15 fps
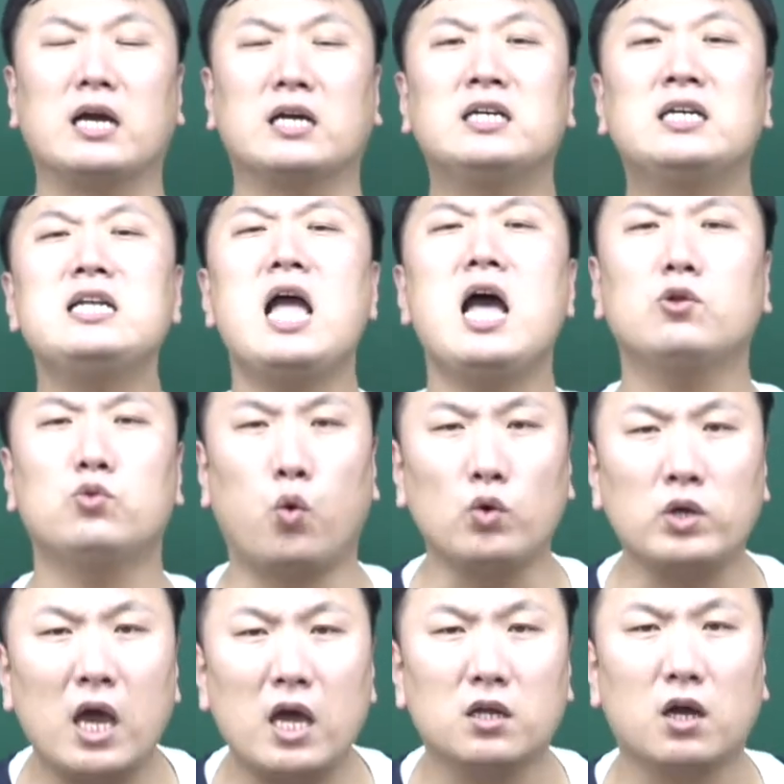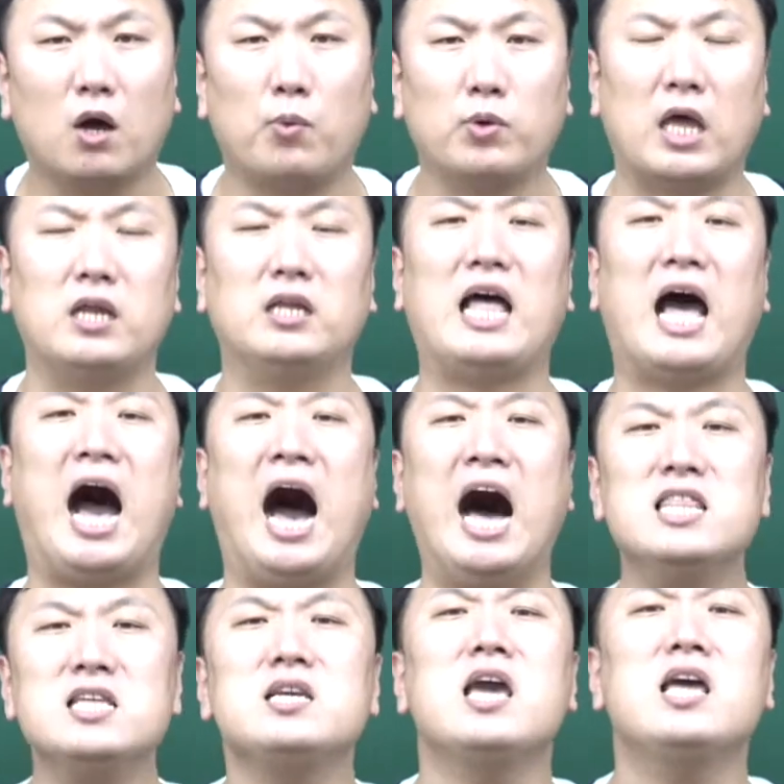그냥 독해하는 것보다는
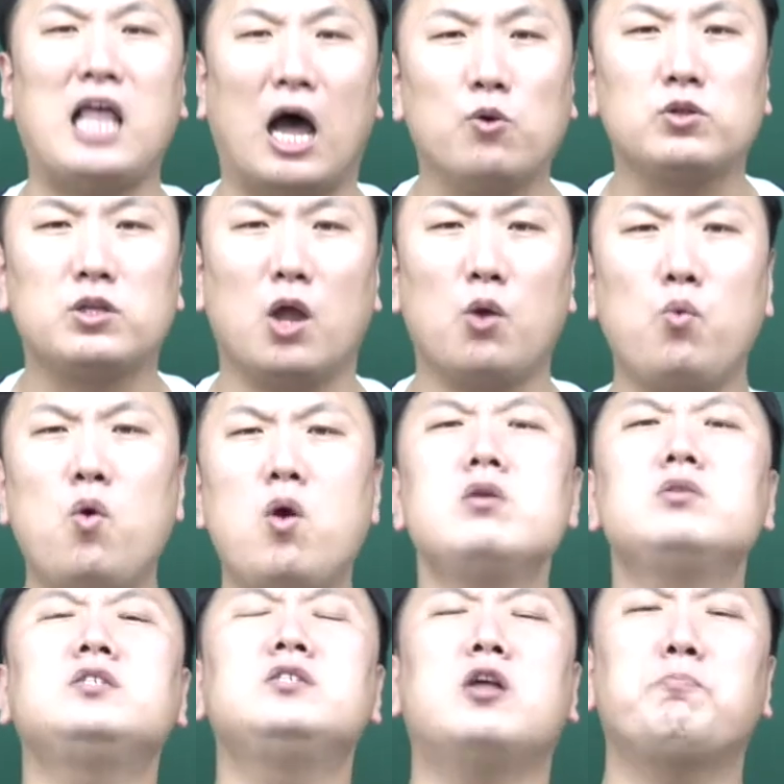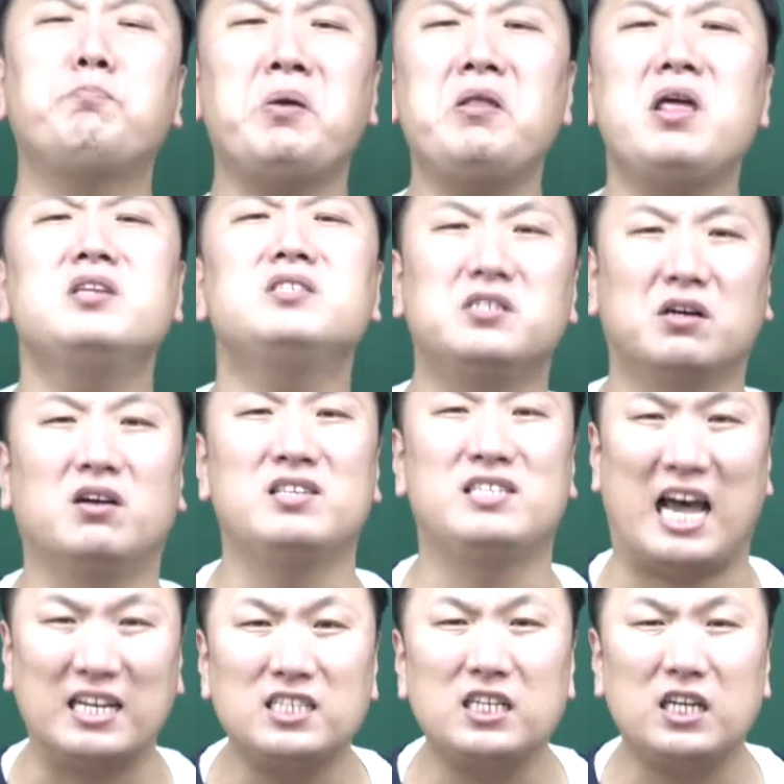아는 게 나올 때 훨씬 더 편해지는 건
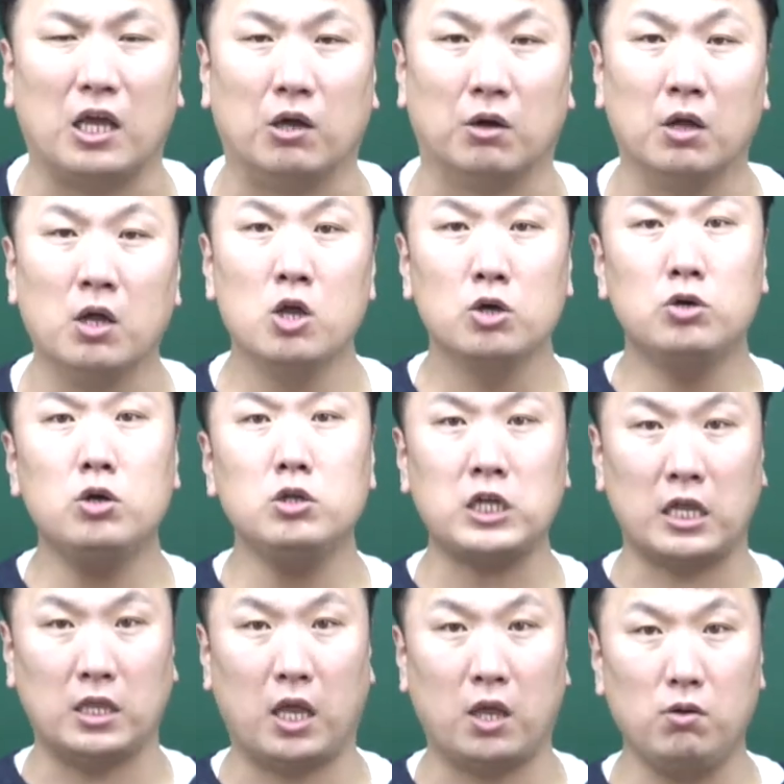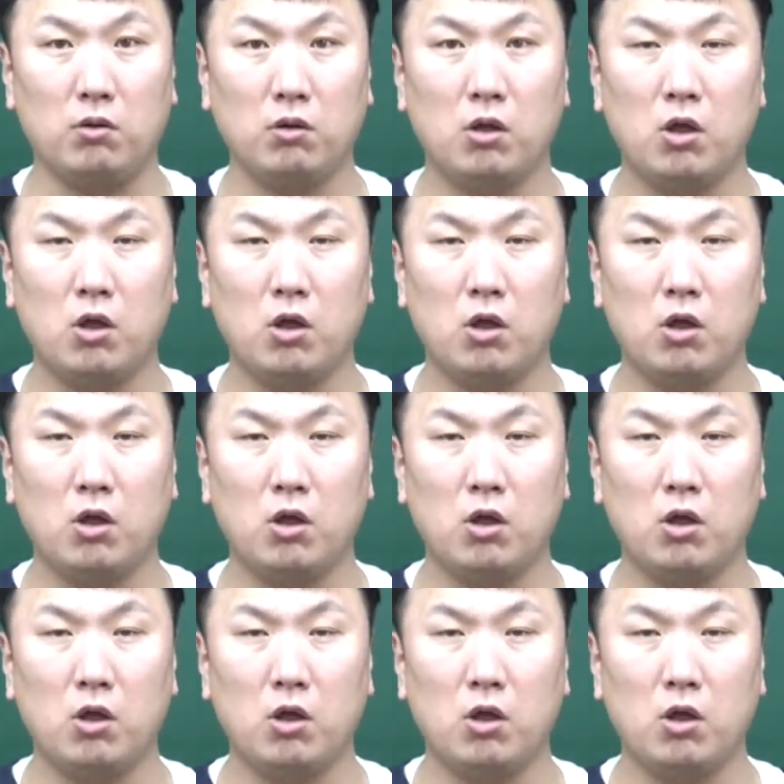사실이에요. 그렇지 않나요?